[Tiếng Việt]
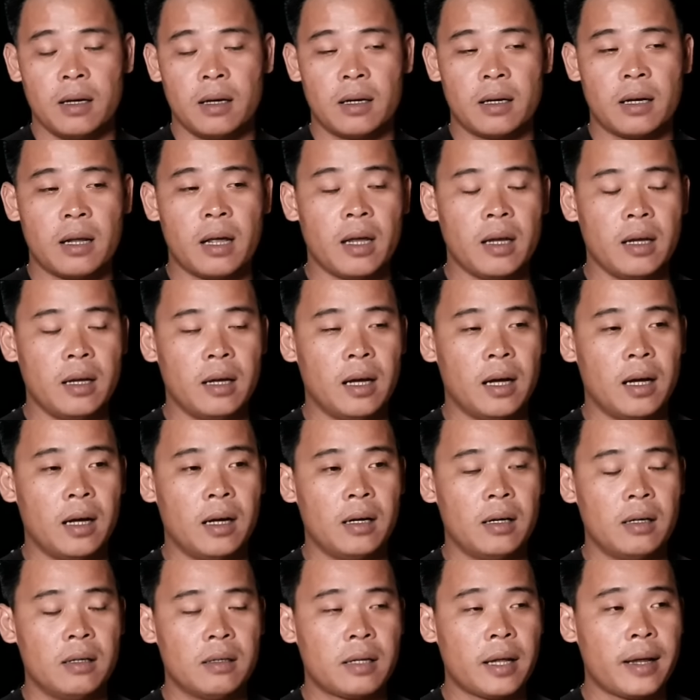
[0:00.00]
thì
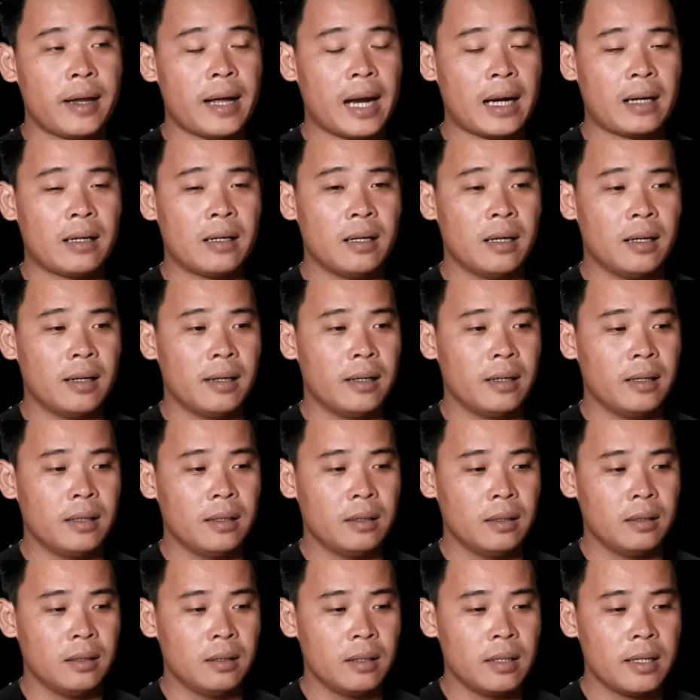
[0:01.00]
ờ, thì anh
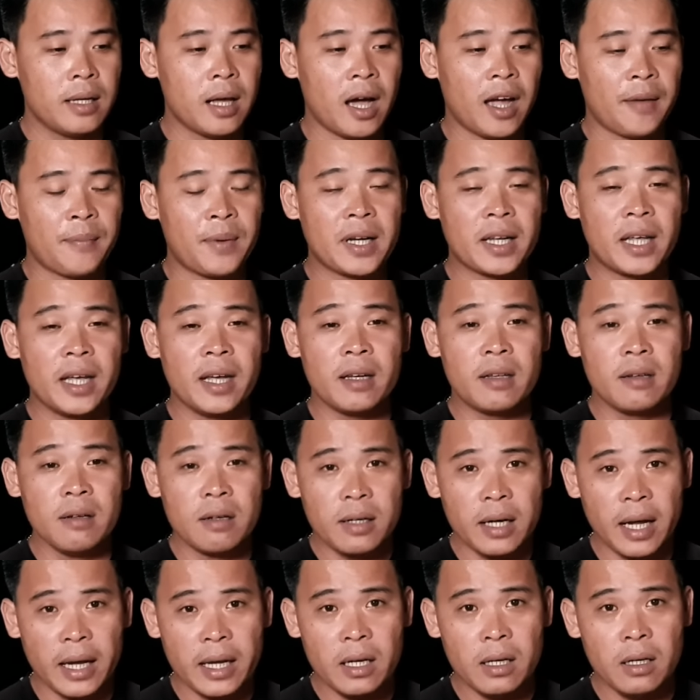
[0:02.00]
ờ, về bên kia trước
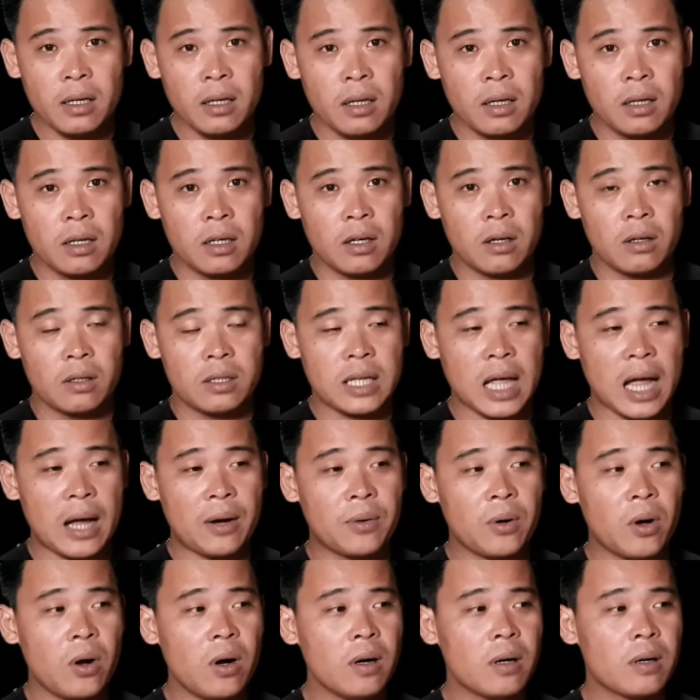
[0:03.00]
đi rồi
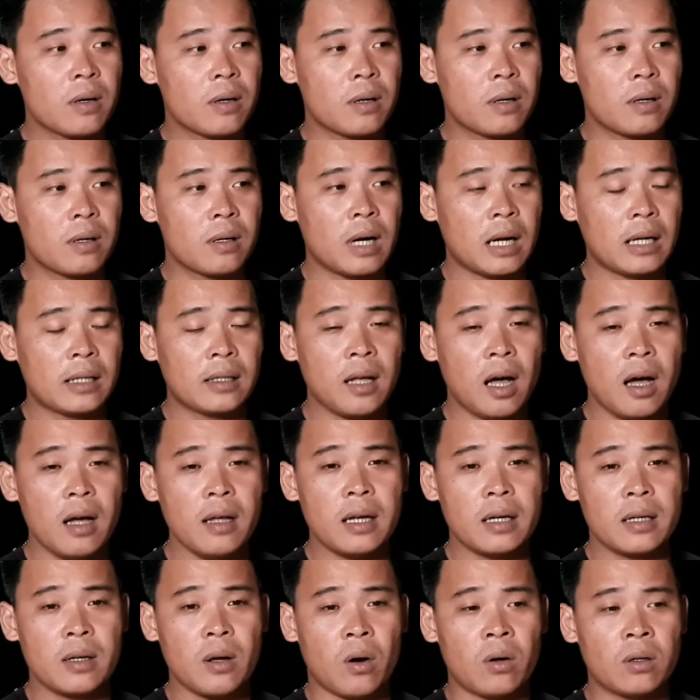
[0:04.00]
sau đó rồi, rồi anh tới
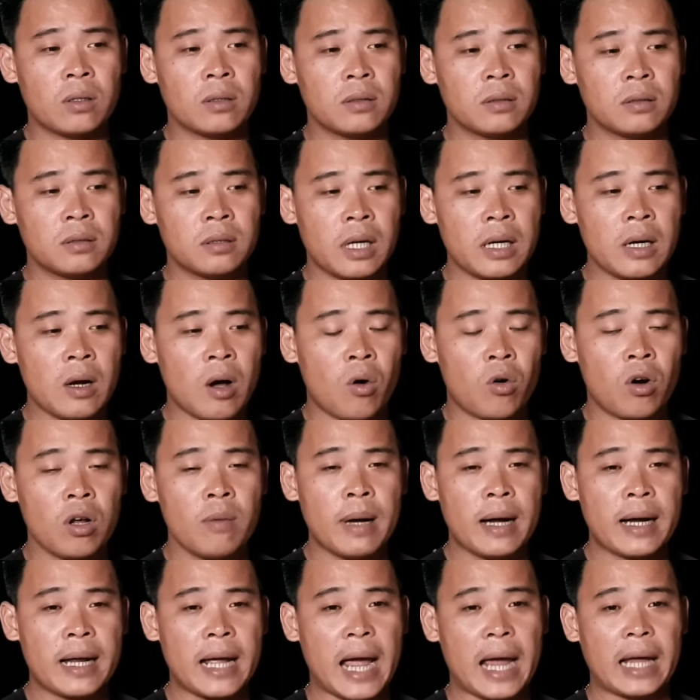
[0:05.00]
anh dọn cái đồ đó
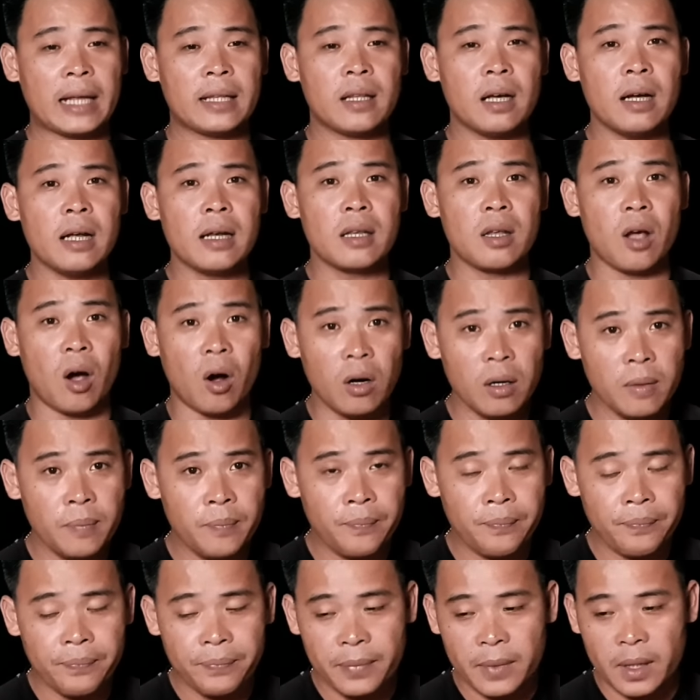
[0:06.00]
ban ngày anh tới anh dọn
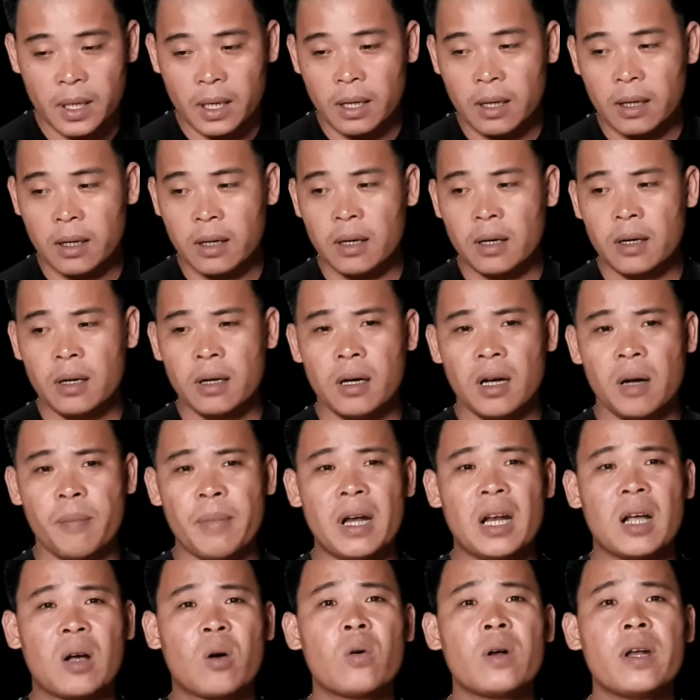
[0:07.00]
mày
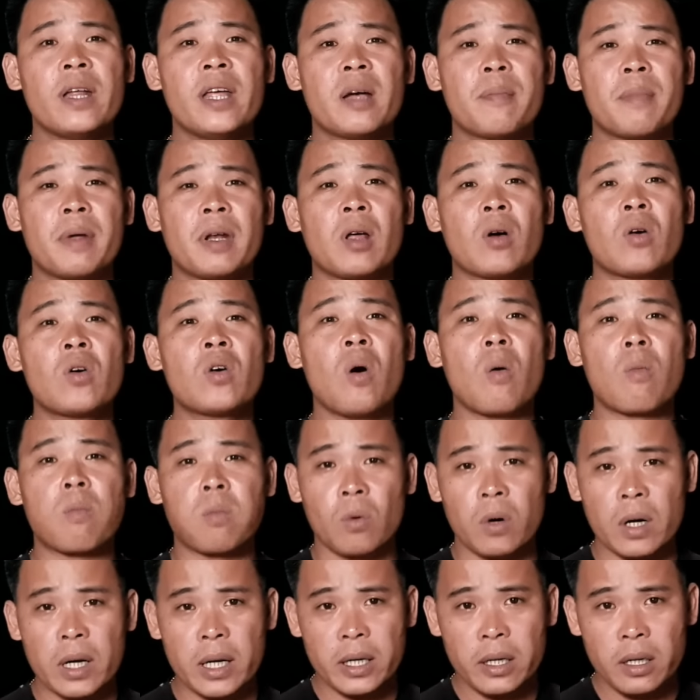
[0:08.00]
đừng có điên mày đừng có
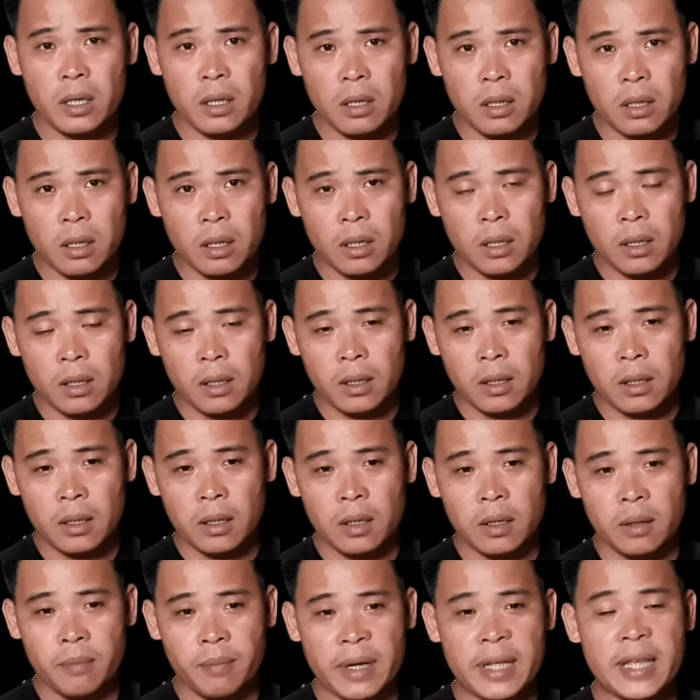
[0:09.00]
khùng quá đi
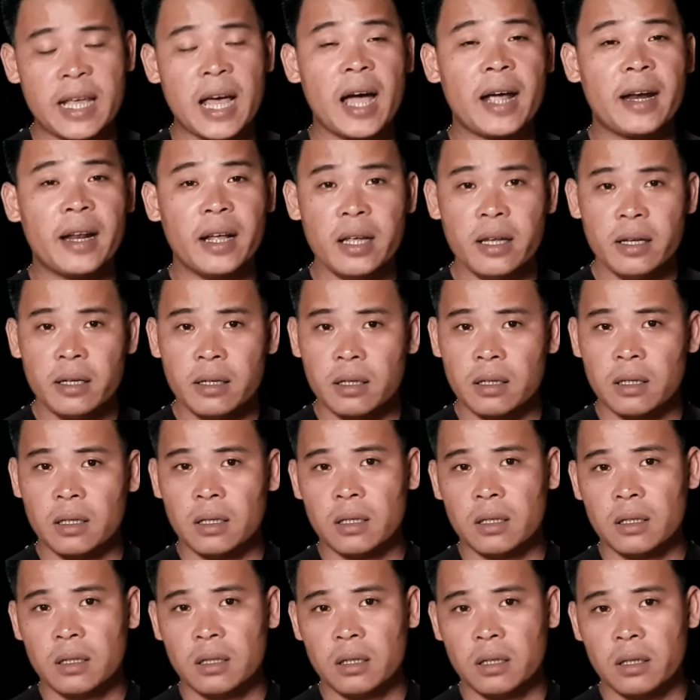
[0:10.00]
mày về đi
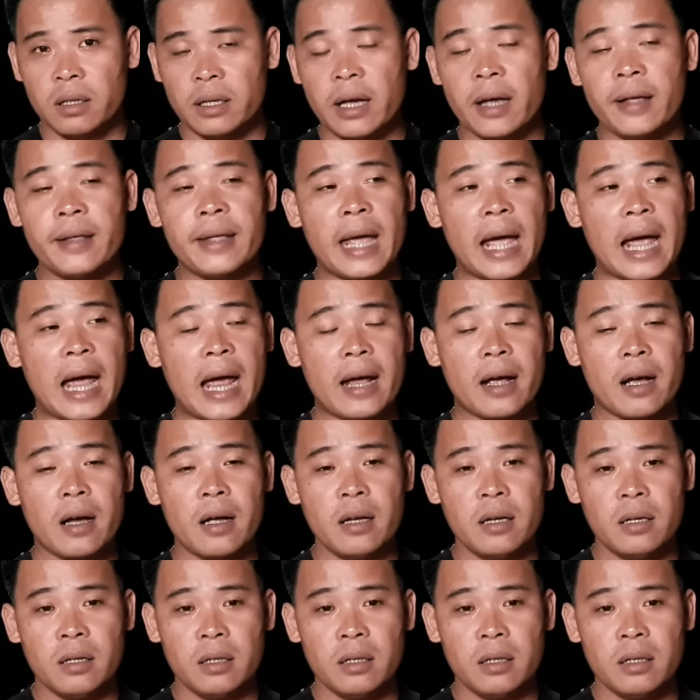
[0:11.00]
về nhà coi